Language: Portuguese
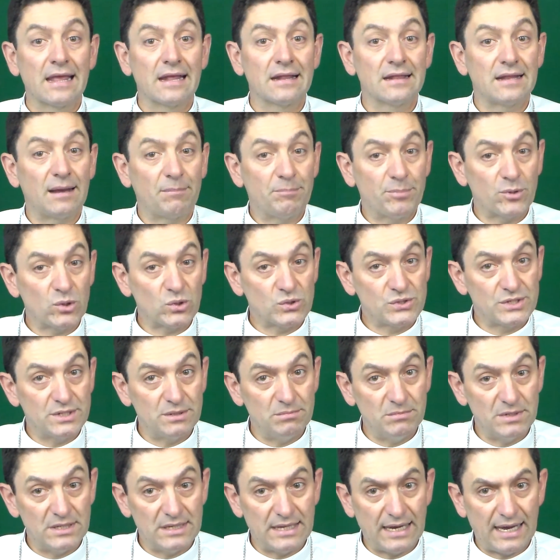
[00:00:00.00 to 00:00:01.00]
da
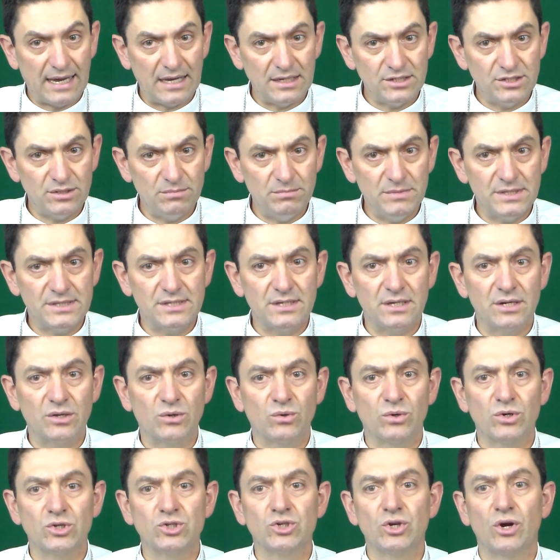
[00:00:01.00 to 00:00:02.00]
proximidade
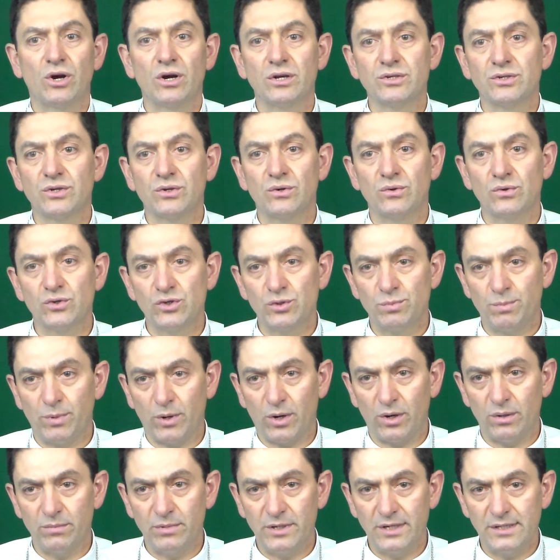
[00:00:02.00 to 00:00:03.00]
misericordiosa com os
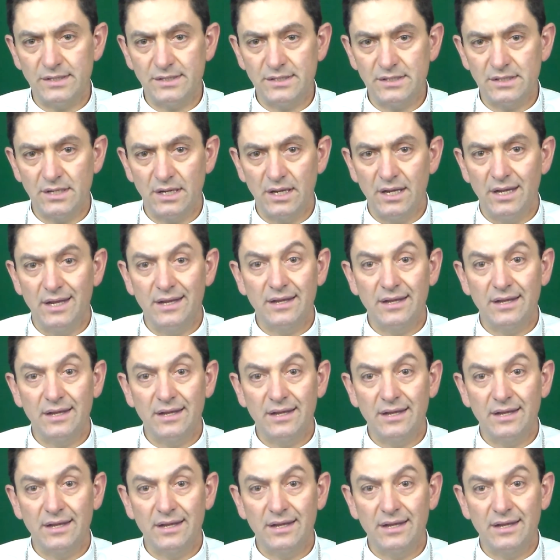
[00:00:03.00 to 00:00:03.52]
pobres,